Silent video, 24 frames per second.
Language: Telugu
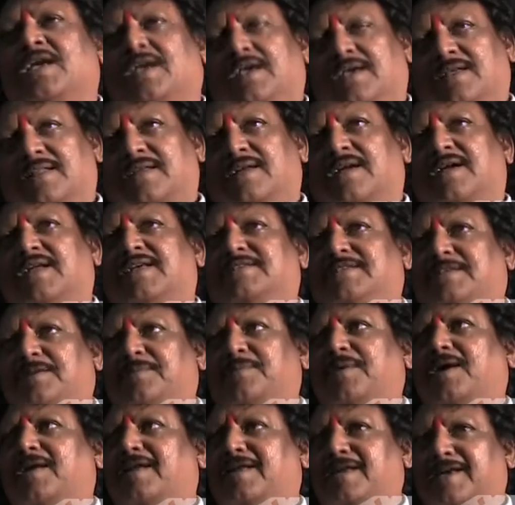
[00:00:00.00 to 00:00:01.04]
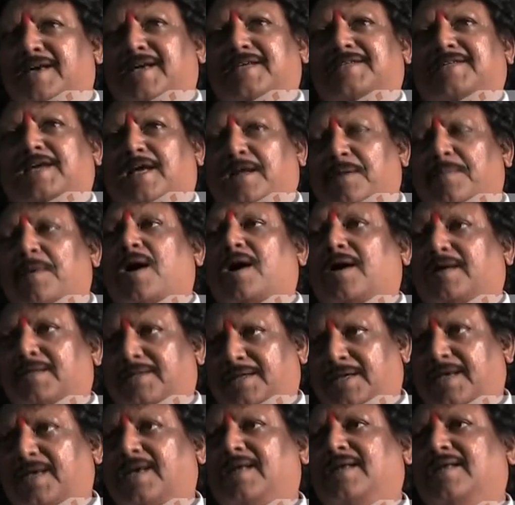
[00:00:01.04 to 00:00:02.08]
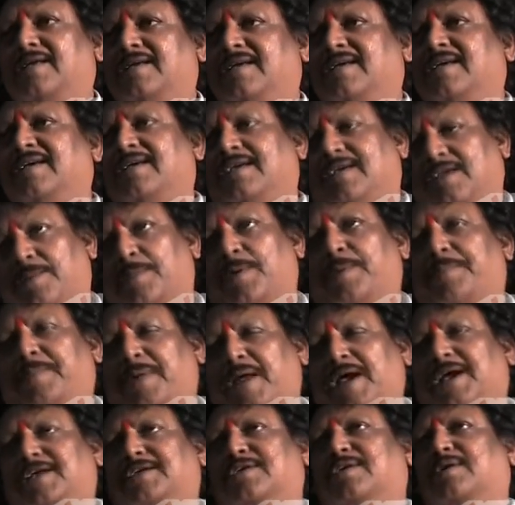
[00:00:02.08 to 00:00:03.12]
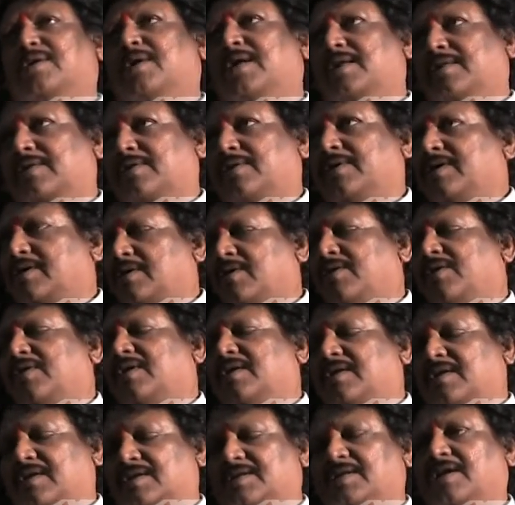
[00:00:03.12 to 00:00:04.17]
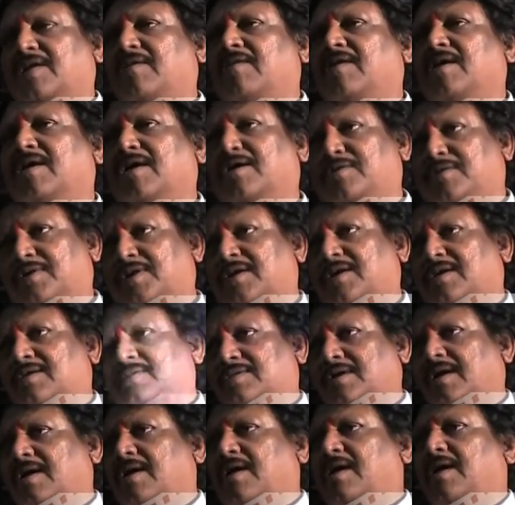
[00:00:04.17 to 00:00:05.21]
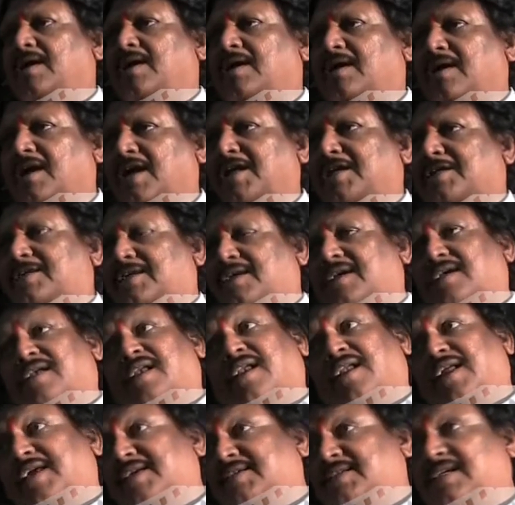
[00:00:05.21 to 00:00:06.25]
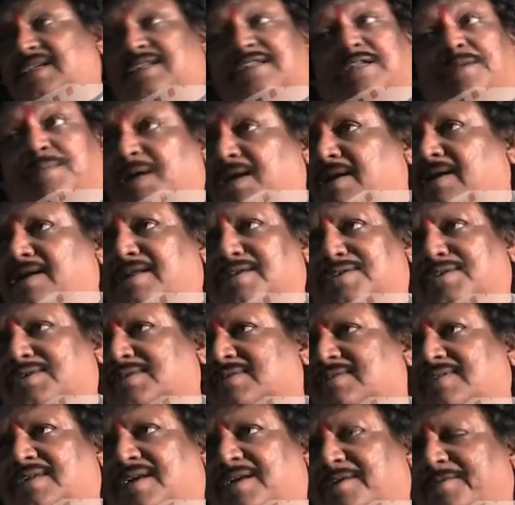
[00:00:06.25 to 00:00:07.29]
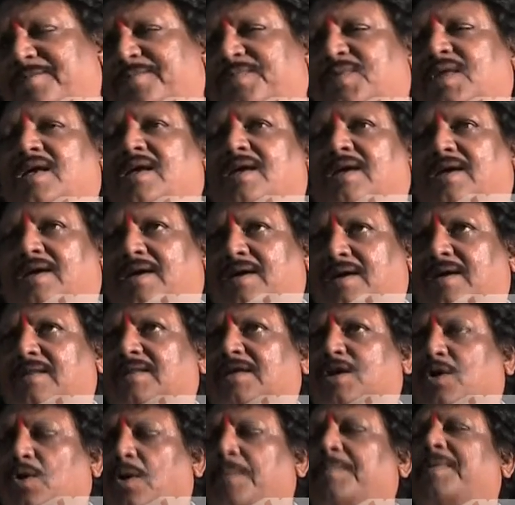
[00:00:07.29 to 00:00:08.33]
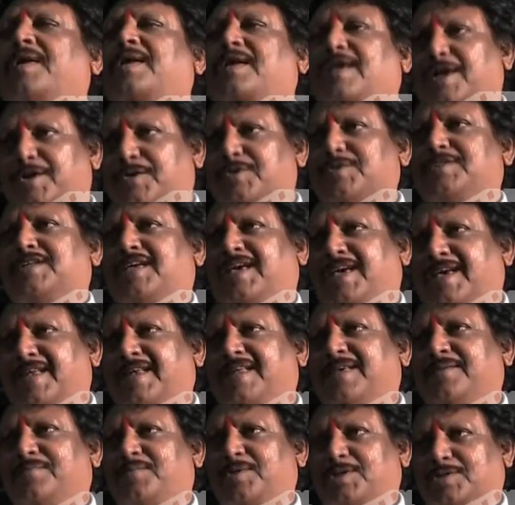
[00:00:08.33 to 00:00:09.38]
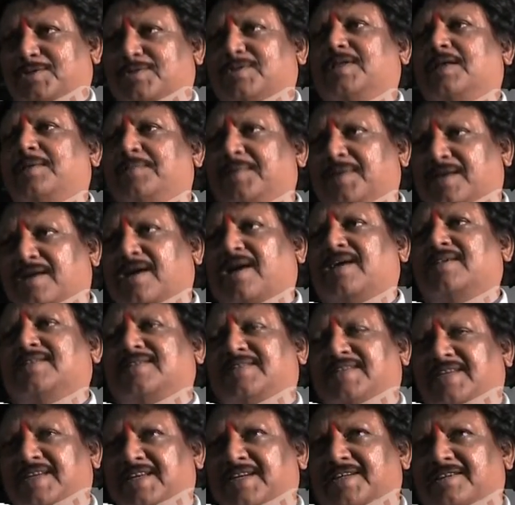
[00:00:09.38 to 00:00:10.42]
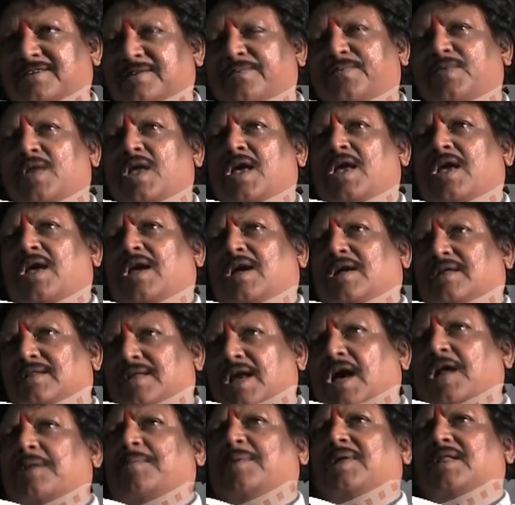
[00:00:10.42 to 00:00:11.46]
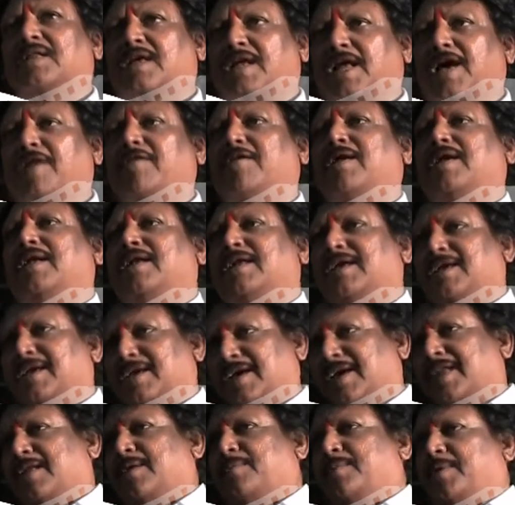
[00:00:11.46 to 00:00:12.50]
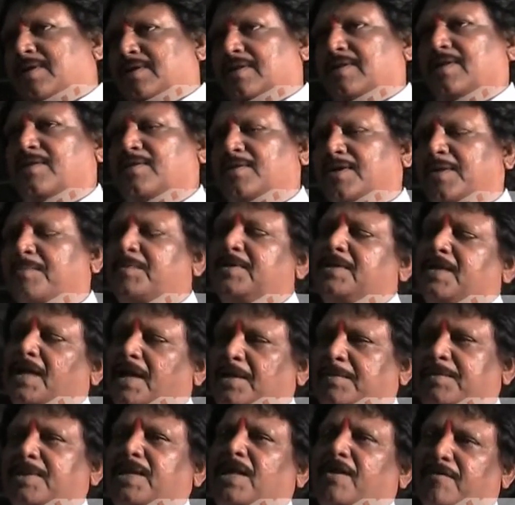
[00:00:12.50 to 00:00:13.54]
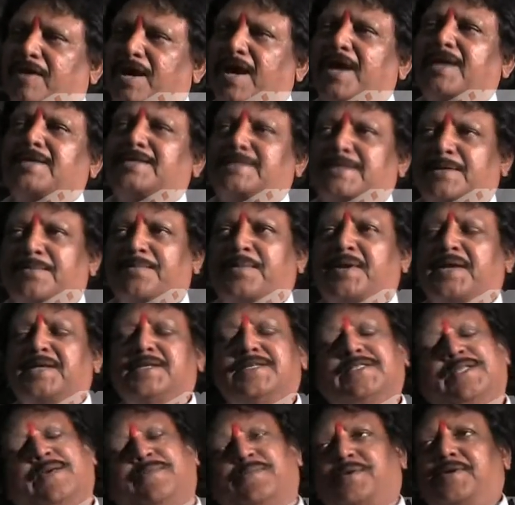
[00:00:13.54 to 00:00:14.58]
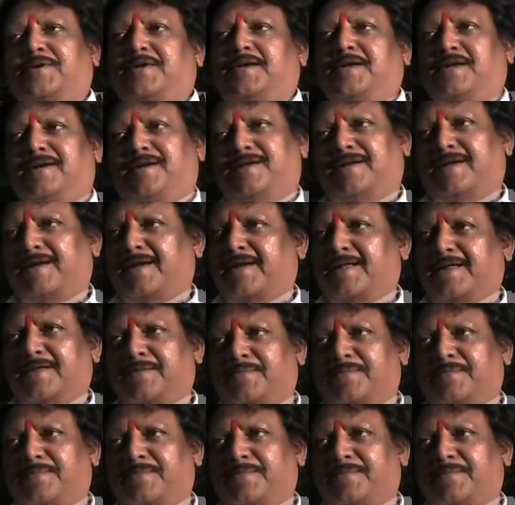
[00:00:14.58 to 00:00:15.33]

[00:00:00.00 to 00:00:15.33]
ఎందుకంటే సినిమాలు ఇంకా చాలా బాగా తీయాలి ఇప్పుడు ప్రేక్షకులు అందరూ ఇంక్లూడింగ్ రిక్షా వాళ్ళ కూడా చాలా ఇంటర్లే ఇంటర్నేషనల్ సినిమాలన్నీ చూస్తున్నారు అందుకని హోంవర్క్ ఎక్కువ చేయాలి ప్రస్తుతం దీని మీద కాన్సన్ట్రేషను దాని మీదకి రావాలి అనే పట్టుదల ఉన్నప్పుడు దాని మీద అవగాహన సంపాదించి తప్పకుండా రావడానికి